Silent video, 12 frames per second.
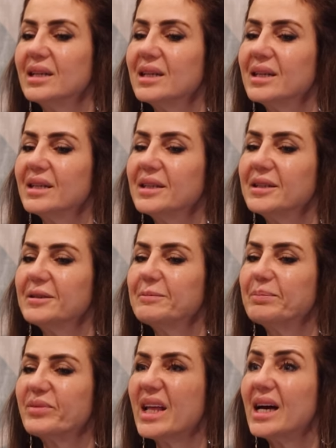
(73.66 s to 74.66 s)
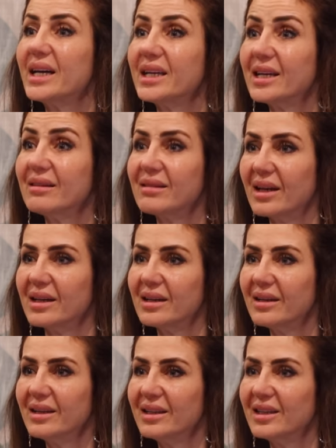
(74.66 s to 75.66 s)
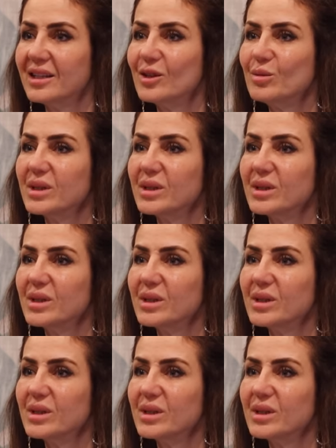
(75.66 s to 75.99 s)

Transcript: آه، حقيقتها او